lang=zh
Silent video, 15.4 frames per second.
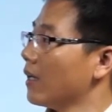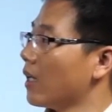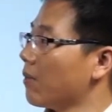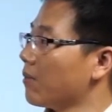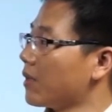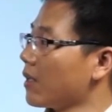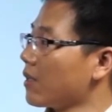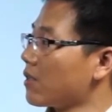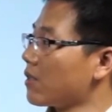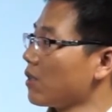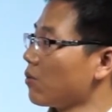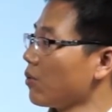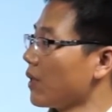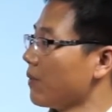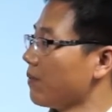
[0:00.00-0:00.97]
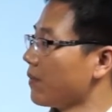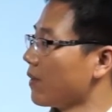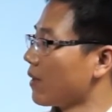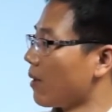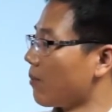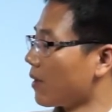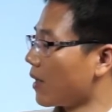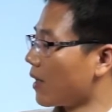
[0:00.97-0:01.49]
那么第四对，
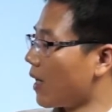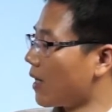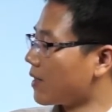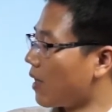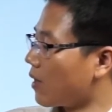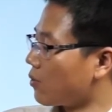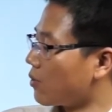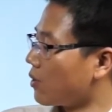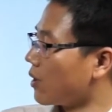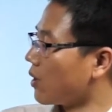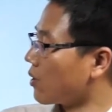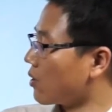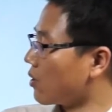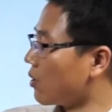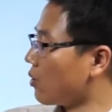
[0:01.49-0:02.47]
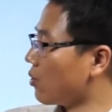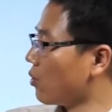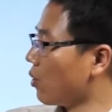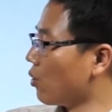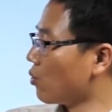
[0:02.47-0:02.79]
咱们可以看一下，就是一个是